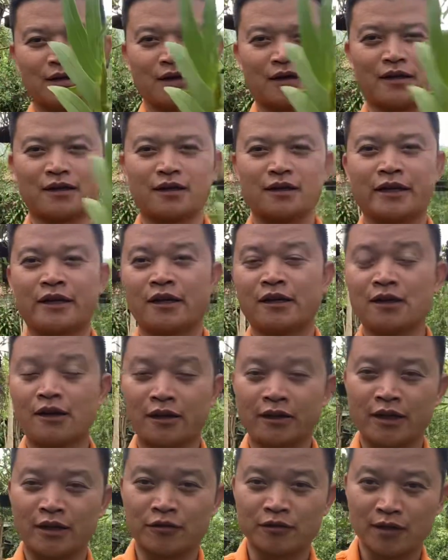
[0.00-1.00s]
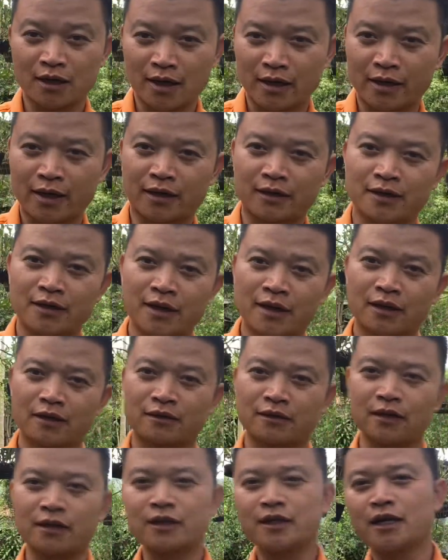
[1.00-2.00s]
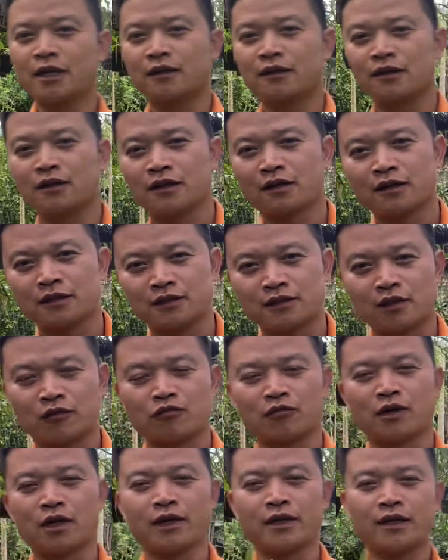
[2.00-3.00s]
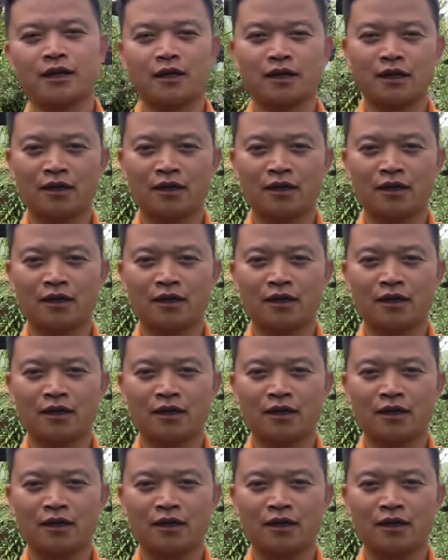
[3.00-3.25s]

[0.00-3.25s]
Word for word: đấy, đấy là điều rất là đáng tiếc tất nhiên trồng cây